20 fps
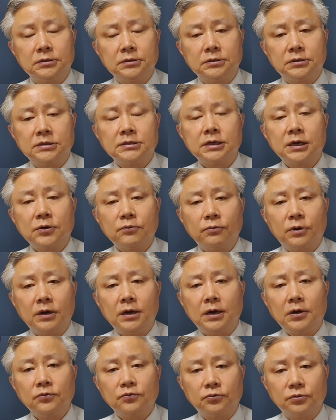
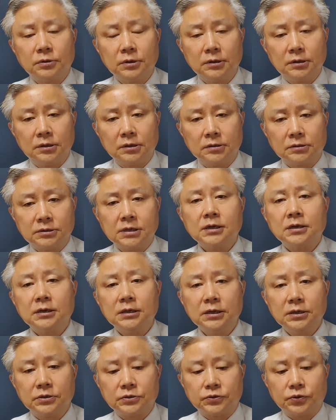시장과 아주
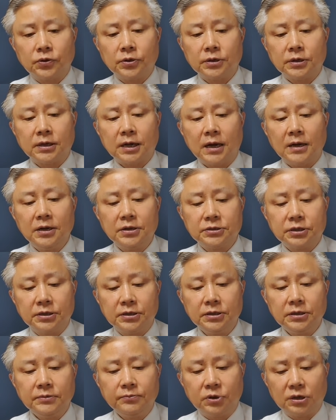척근인 어, 것으로 이렇게 알려져
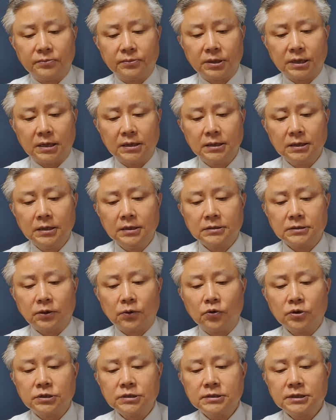있는 인물입니다. 자,
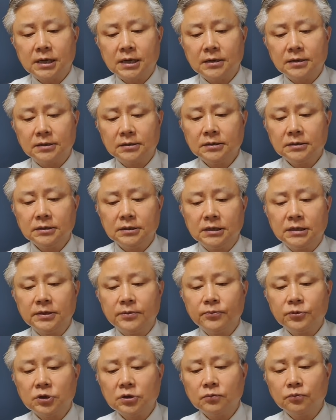오 시장은
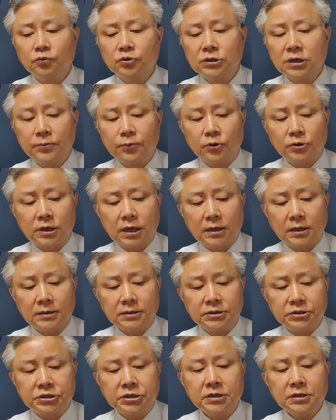이념적
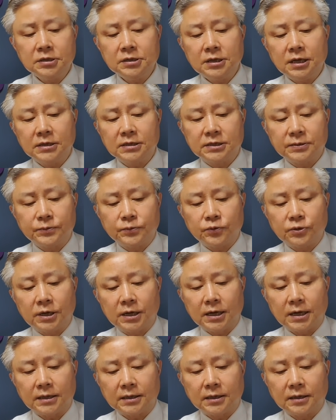문제보다는 실리에
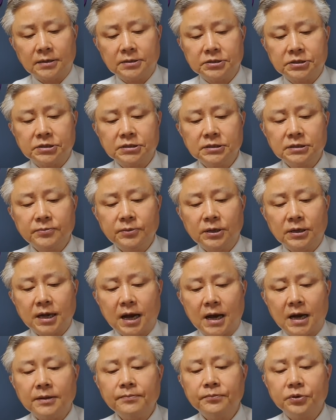집중하겠다는 신념이
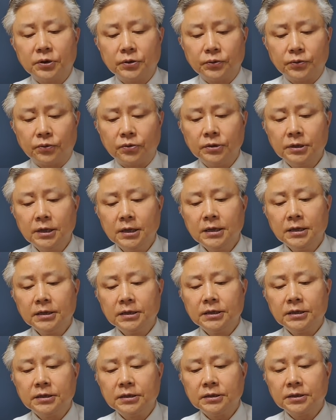강한 편으로
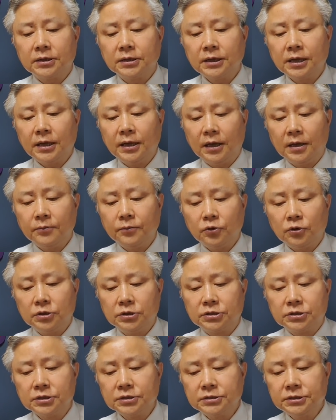이런 그의
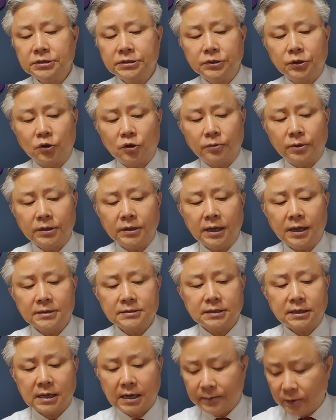행보를 정치적으로만
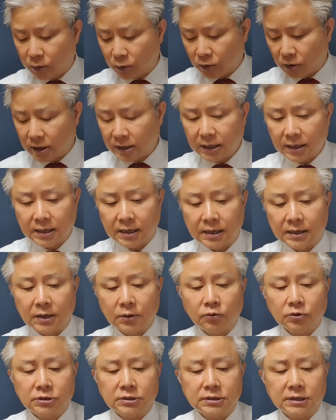해석하면
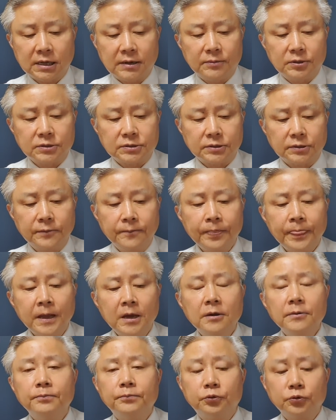곤란하다라고 지적하면서
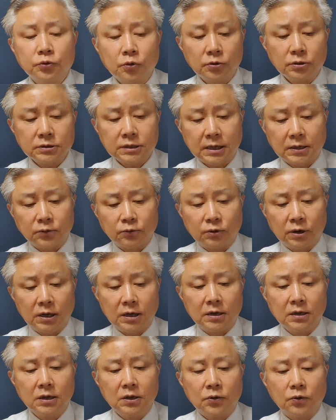
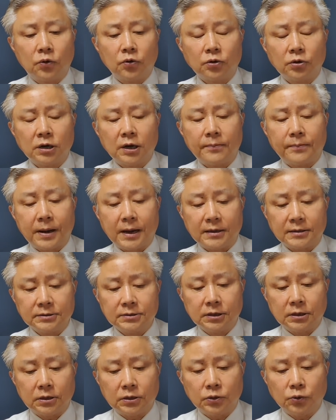부동산과 코로나
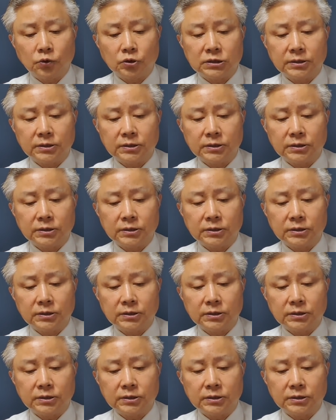방역 그리고